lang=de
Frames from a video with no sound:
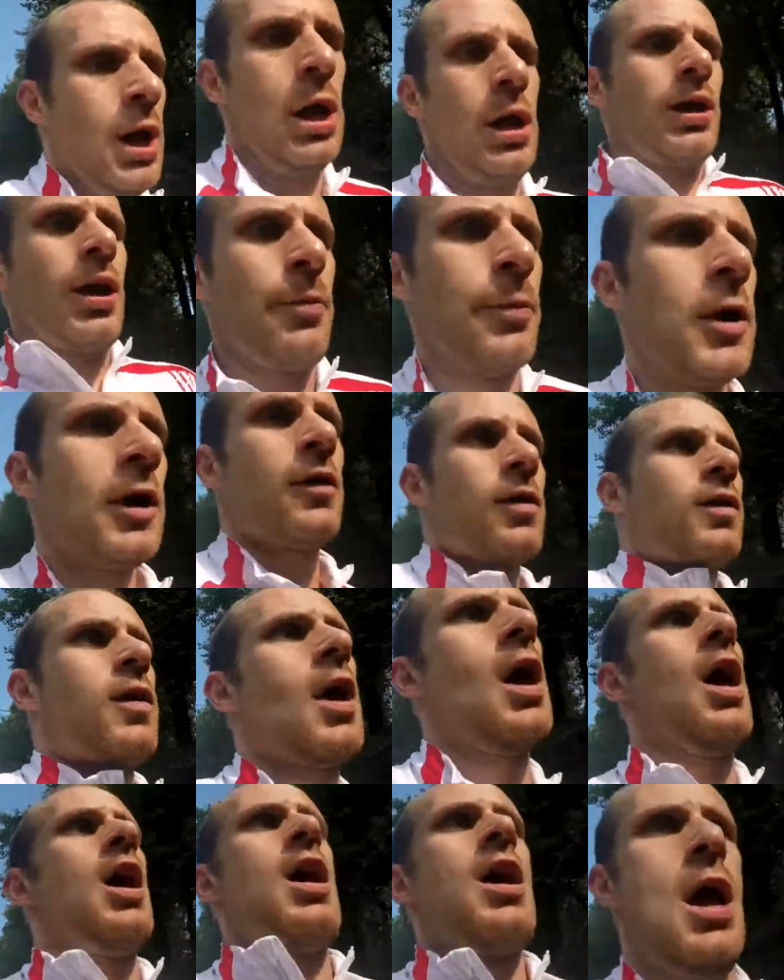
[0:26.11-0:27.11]
Ich habe mir jetzt
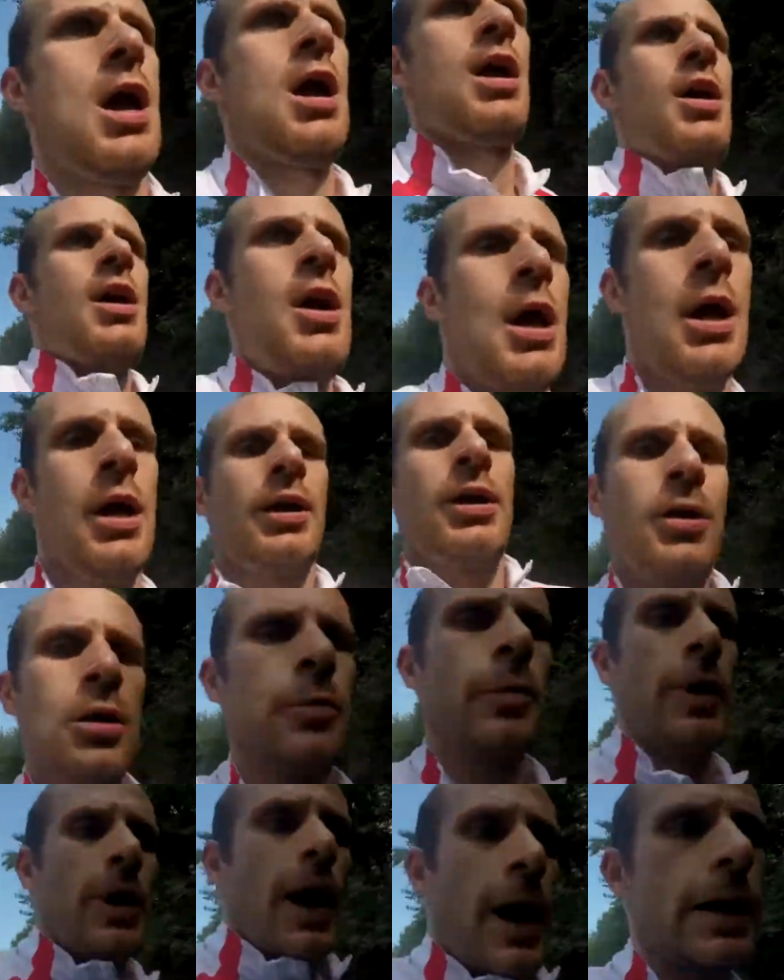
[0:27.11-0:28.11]
einen
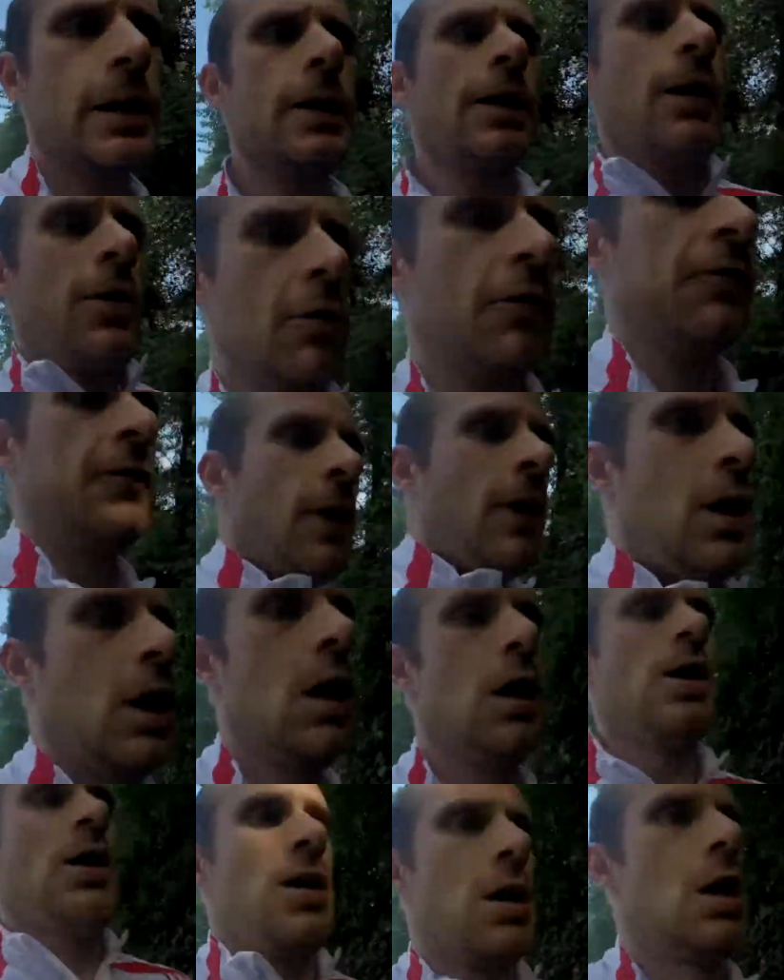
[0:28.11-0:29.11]
Kilometer eingelaufen,
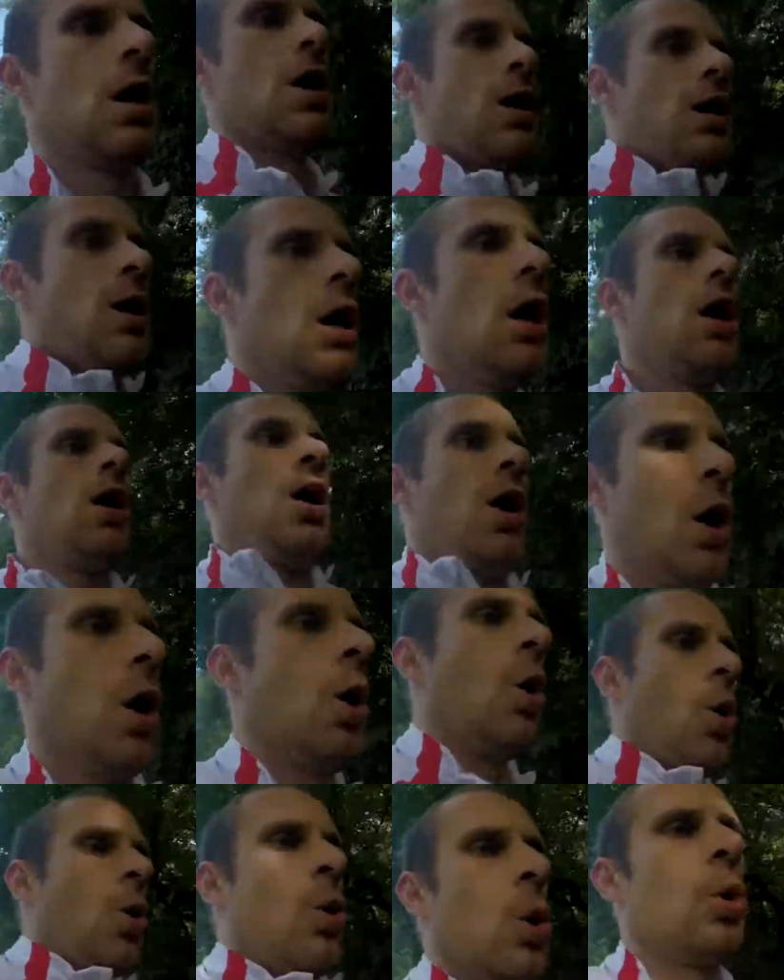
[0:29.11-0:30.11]

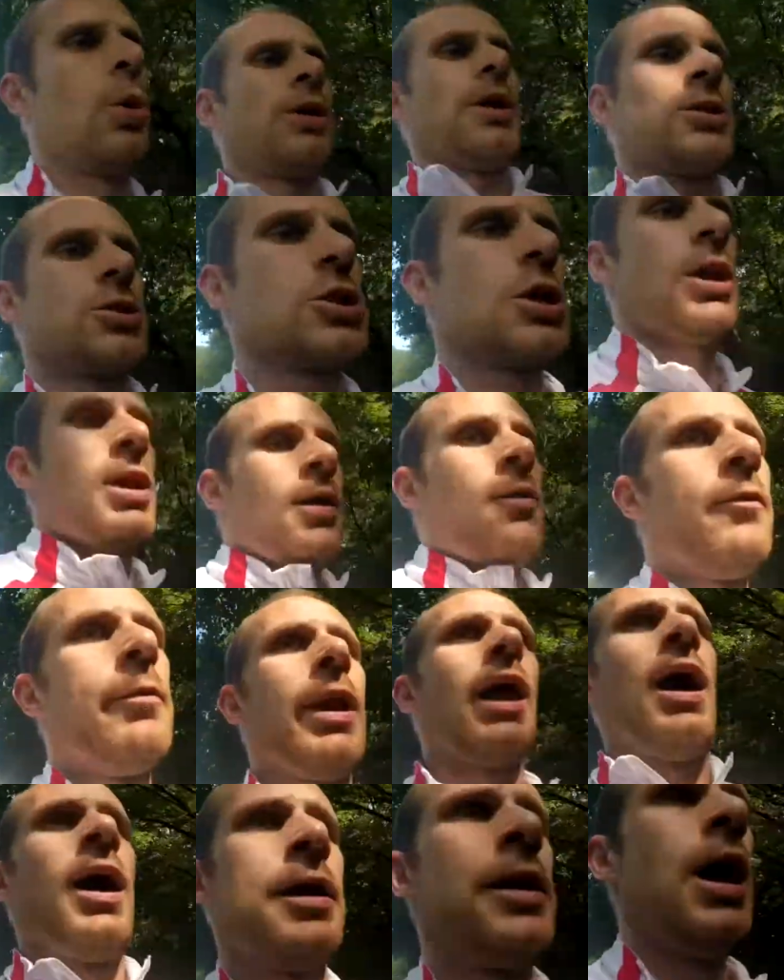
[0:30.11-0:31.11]
und jetzt stehen am
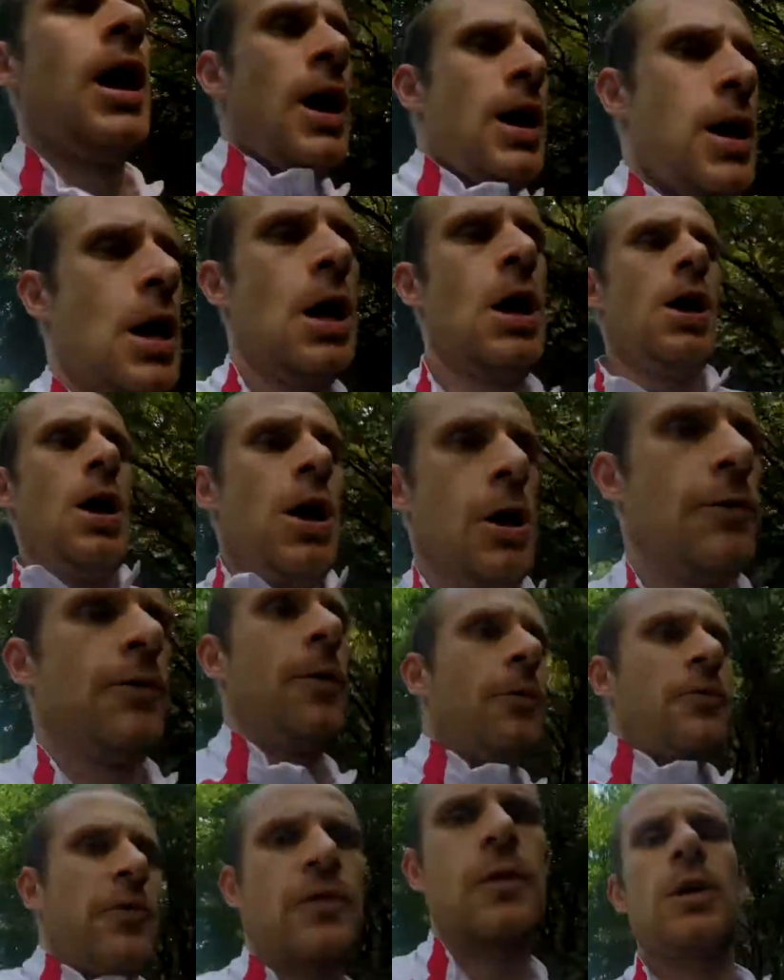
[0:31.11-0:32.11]
Plan
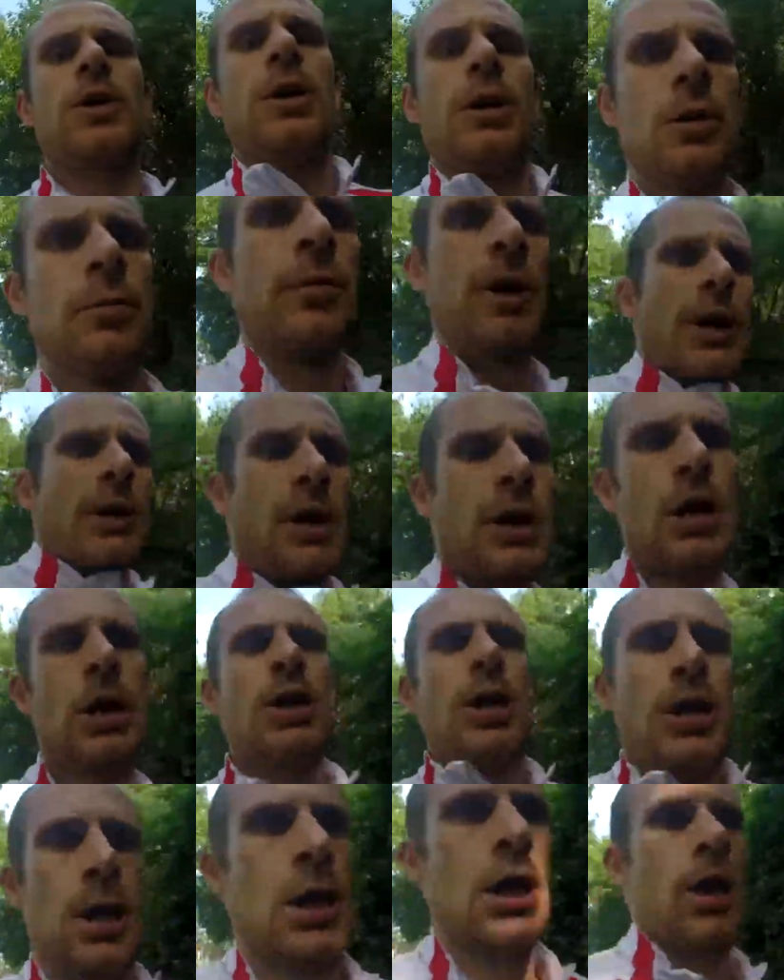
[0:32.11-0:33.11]
15 Kilometer
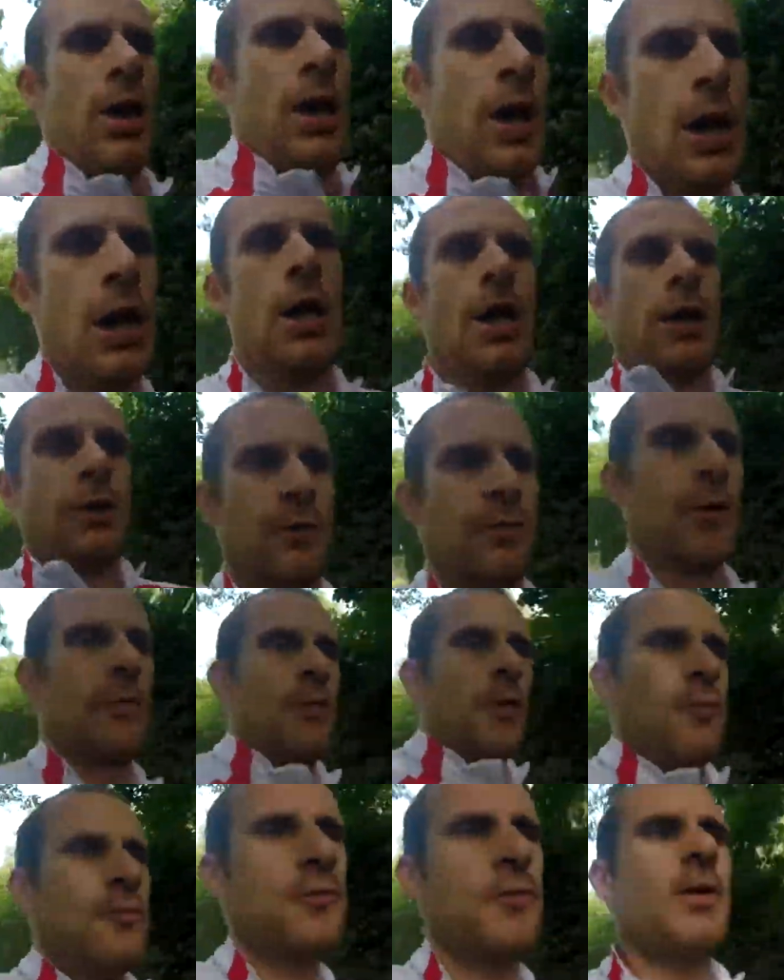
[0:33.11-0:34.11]
in
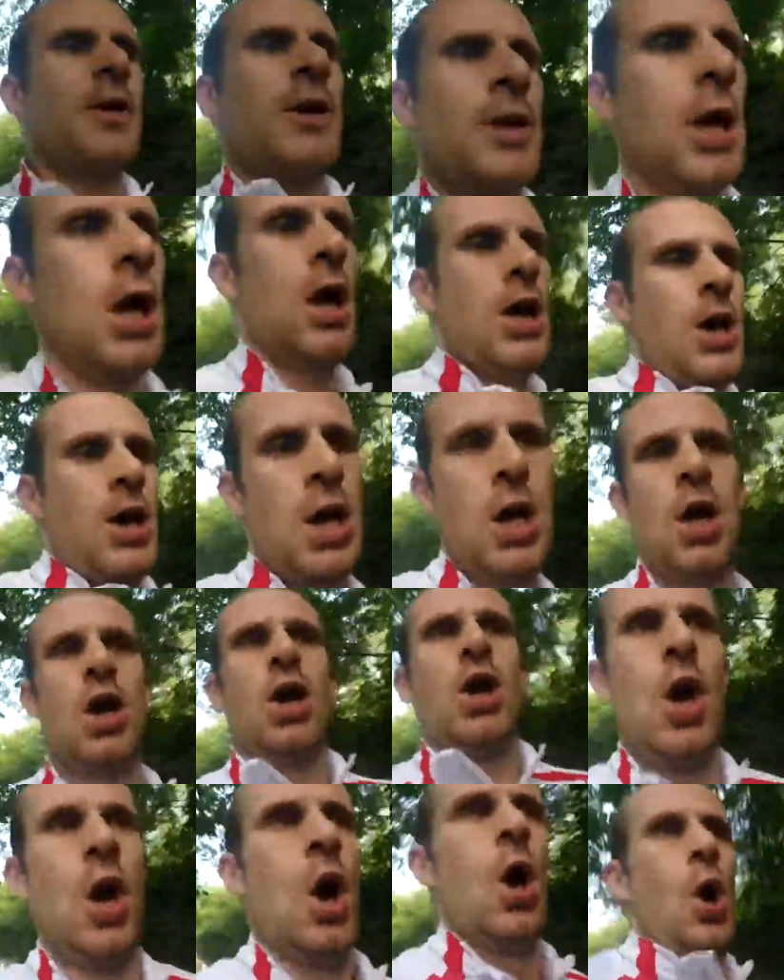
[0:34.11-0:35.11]
415.
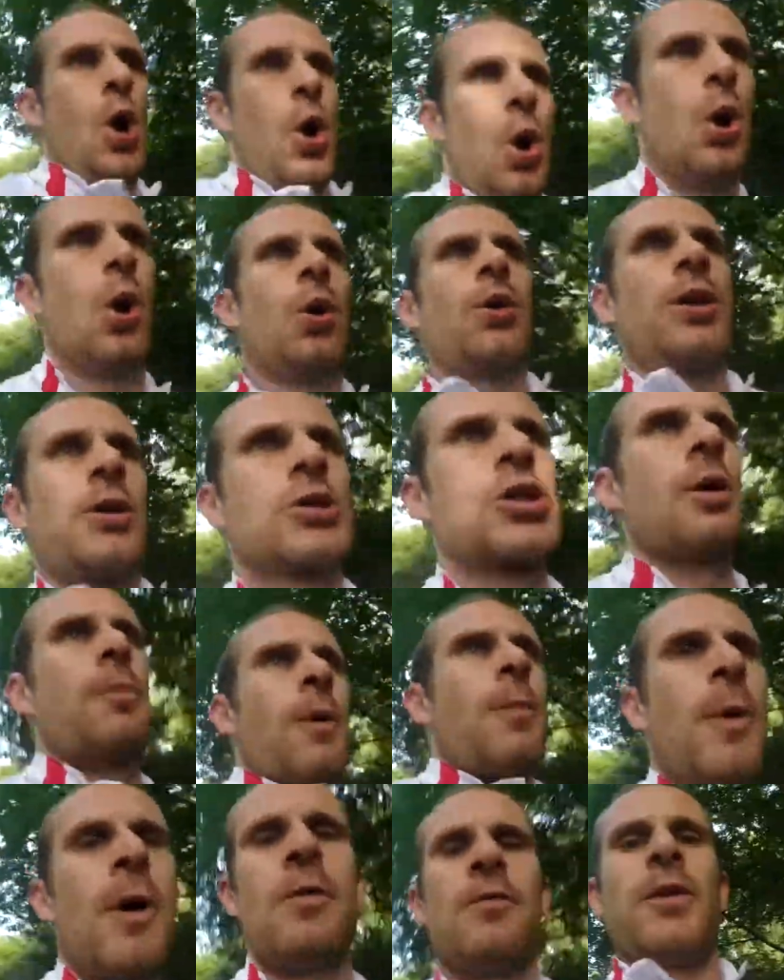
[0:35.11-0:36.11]
Und jetzt schauen wir
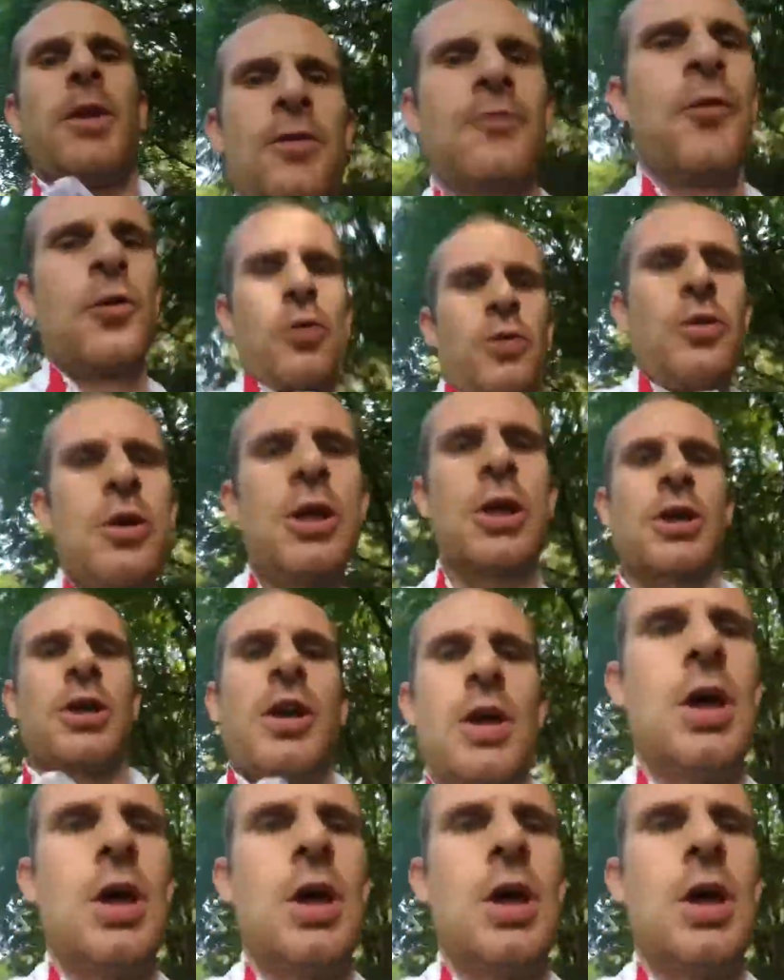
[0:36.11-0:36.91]
mal, wie das funktioniert.